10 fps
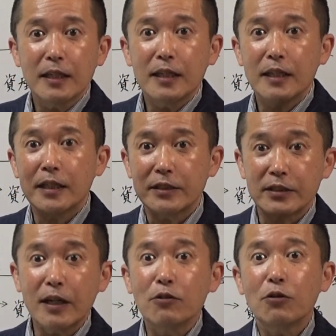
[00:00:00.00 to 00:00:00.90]
えー、
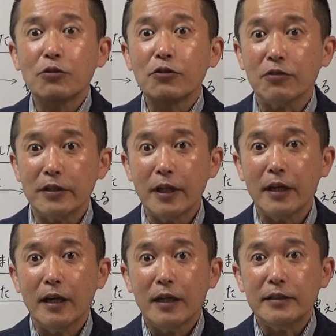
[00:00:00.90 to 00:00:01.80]
使うことによっ
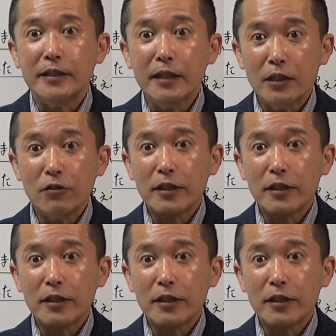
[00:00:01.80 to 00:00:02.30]
て税金